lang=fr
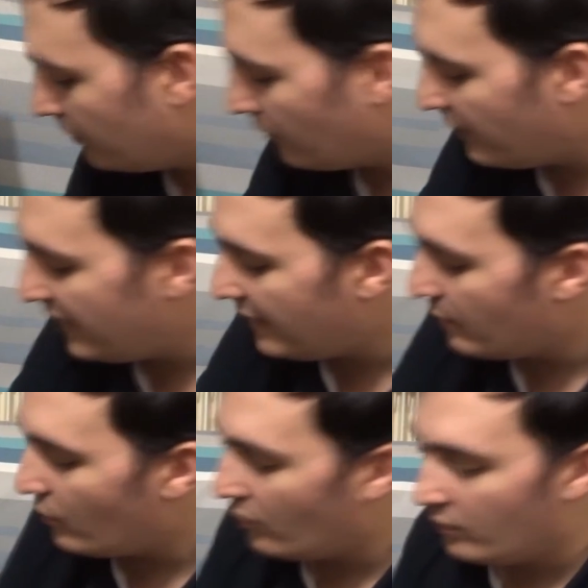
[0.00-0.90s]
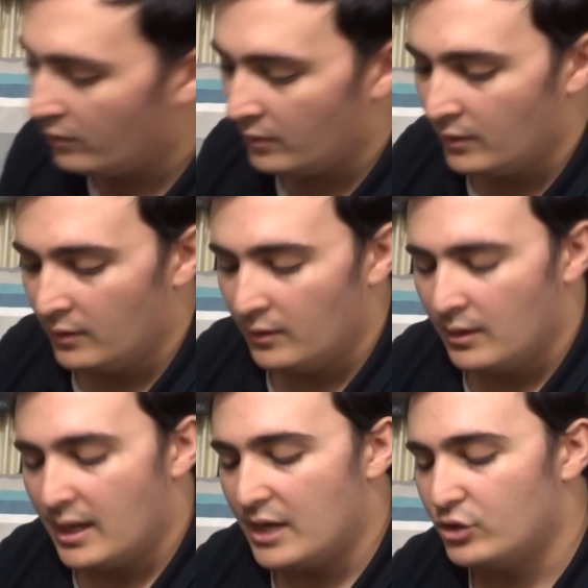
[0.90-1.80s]
On a également
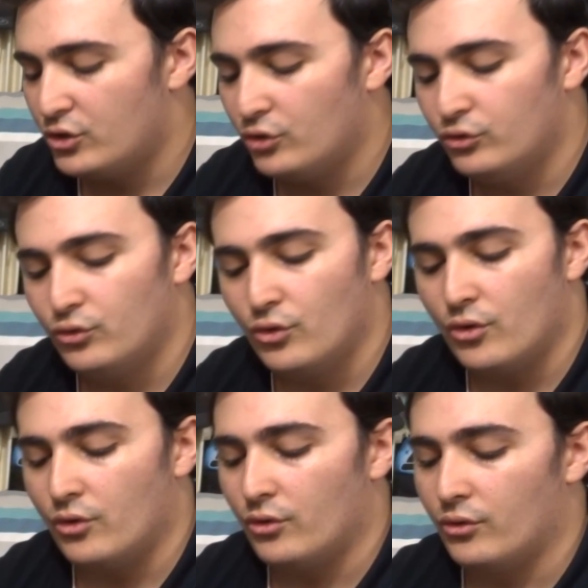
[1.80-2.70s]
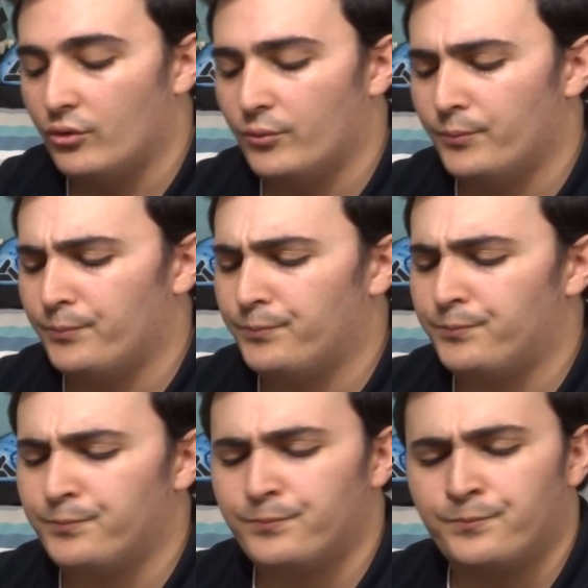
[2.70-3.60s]
un genre de
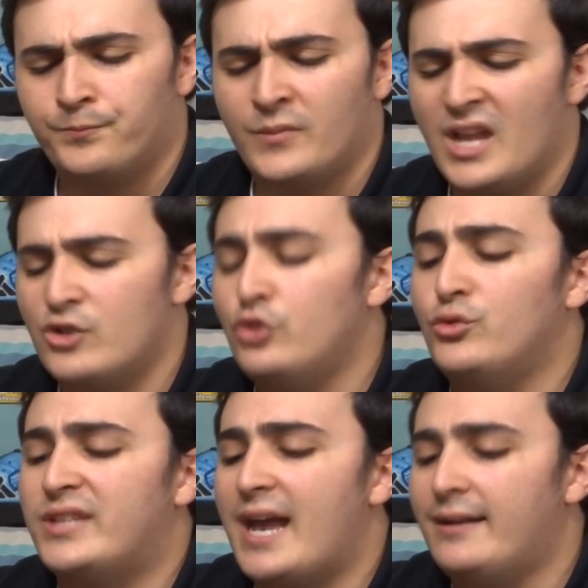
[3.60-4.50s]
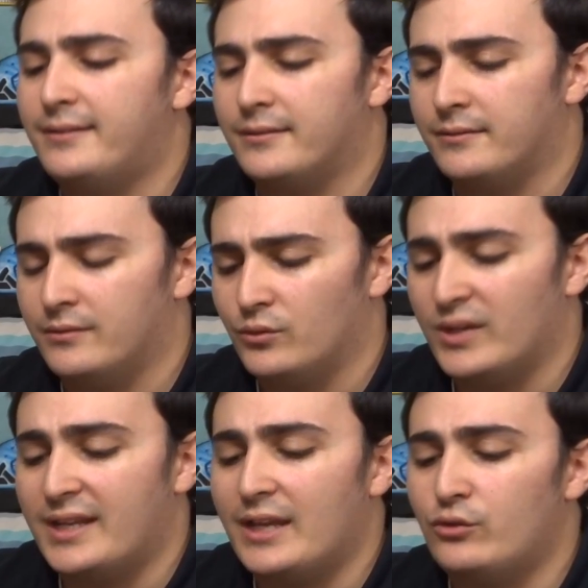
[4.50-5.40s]
un genre de carte, donc
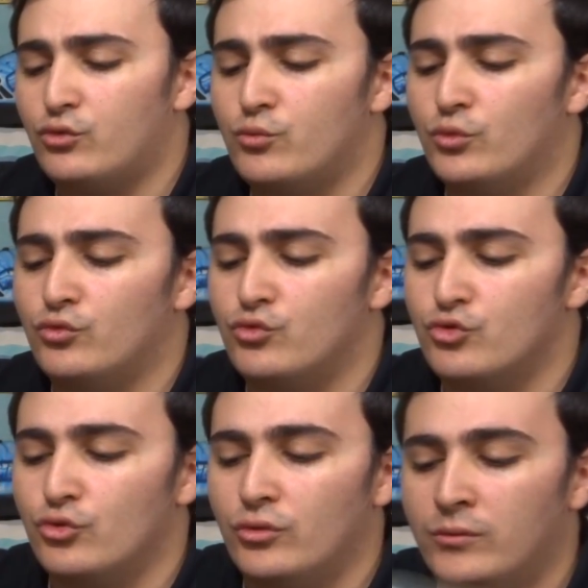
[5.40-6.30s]
la carte du monde du jeu.